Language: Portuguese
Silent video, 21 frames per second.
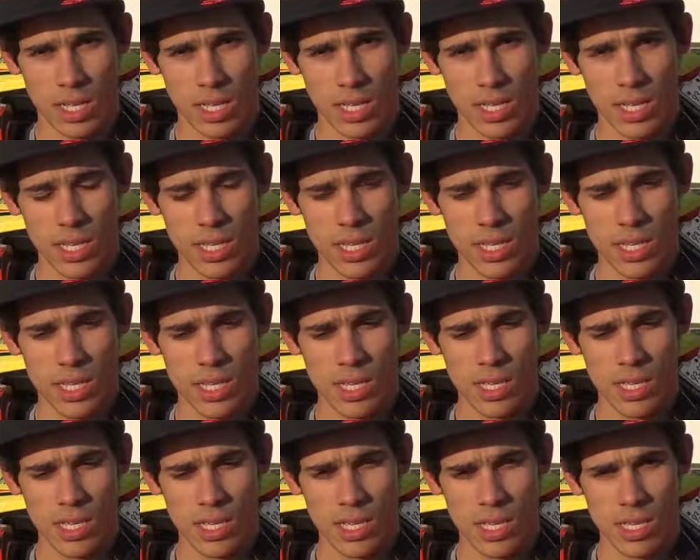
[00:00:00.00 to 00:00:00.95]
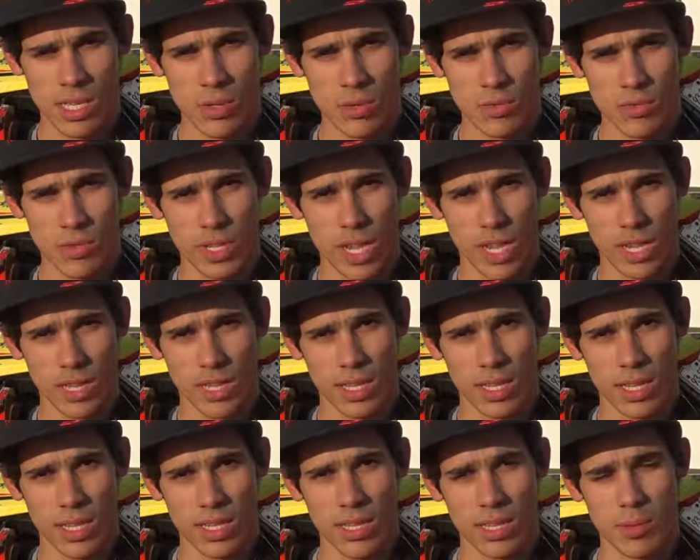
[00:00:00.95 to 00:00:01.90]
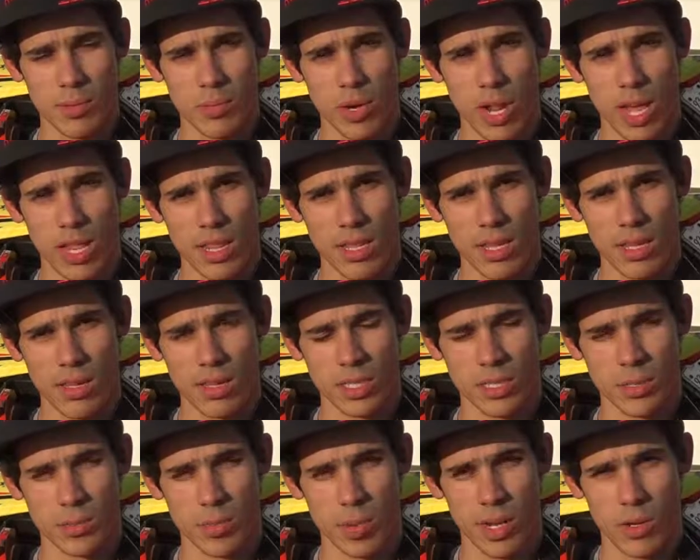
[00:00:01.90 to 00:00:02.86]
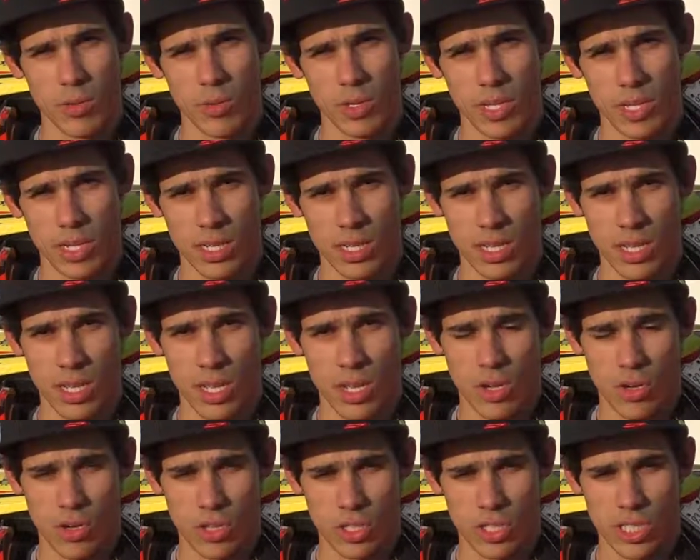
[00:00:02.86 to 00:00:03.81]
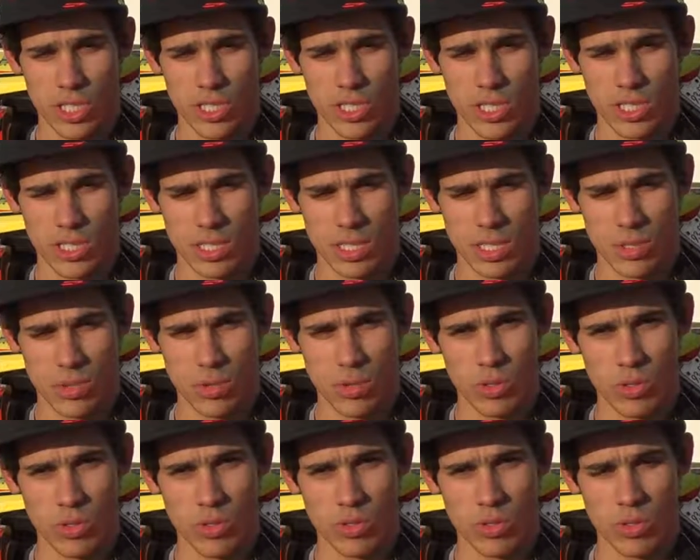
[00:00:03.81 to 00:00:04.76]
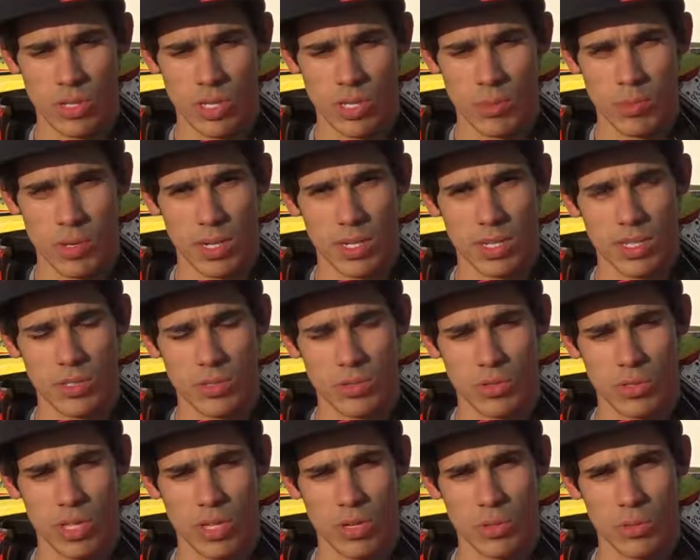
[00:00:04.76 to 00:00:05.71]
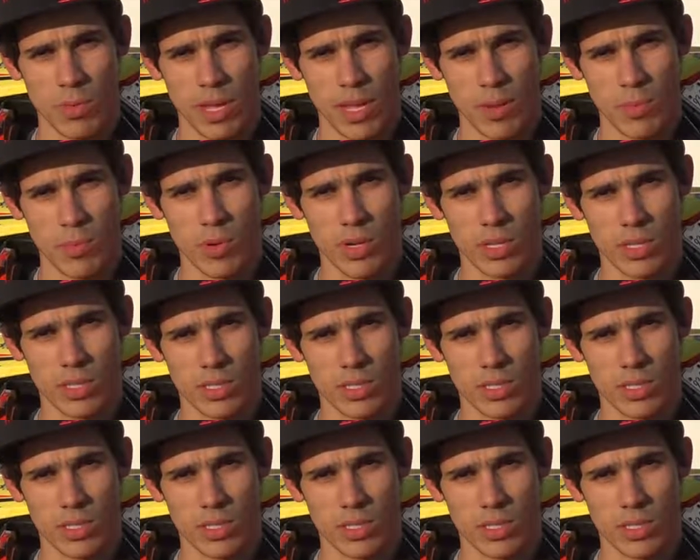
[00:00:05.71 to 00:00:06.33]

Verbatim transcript: E no final da temporada espero ir eh, aos seis dias de enduro e para isso ter uma época